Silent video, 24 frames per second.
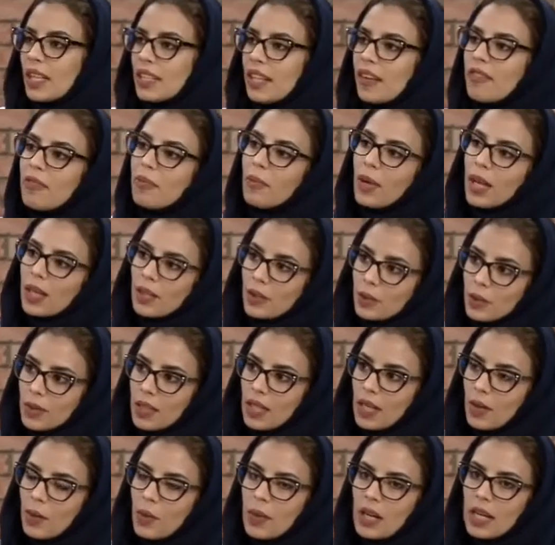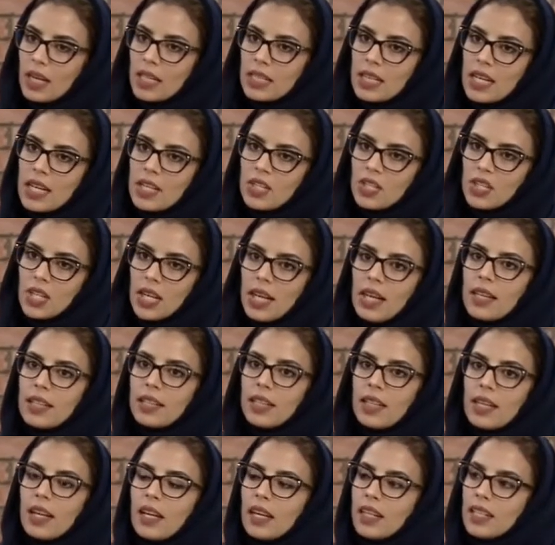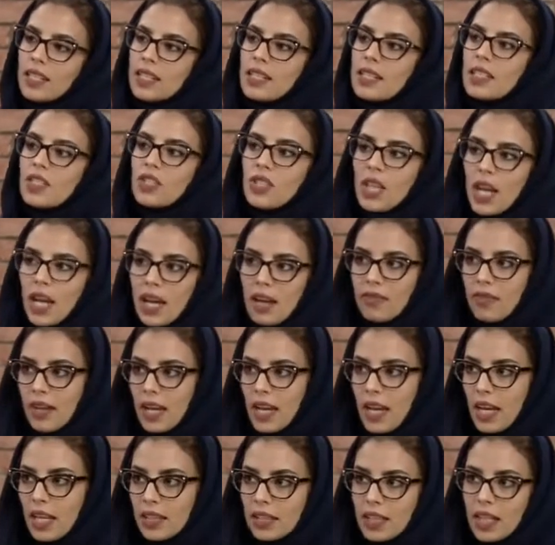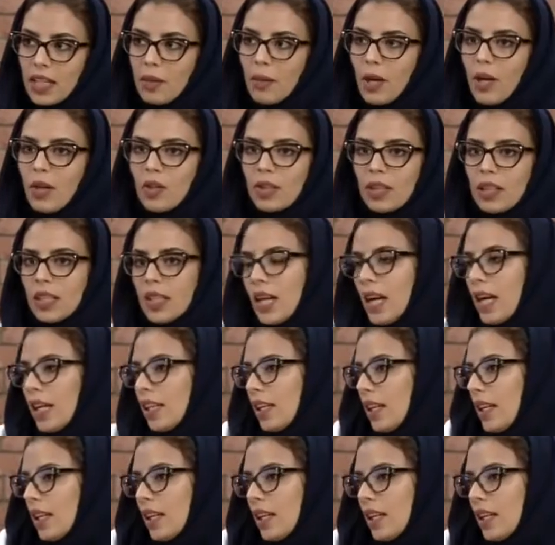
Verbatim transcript: أهداف معقولة وأنا أشياء أقدر أقيس نجاحها في حياتي يعني ما أحط لي هد...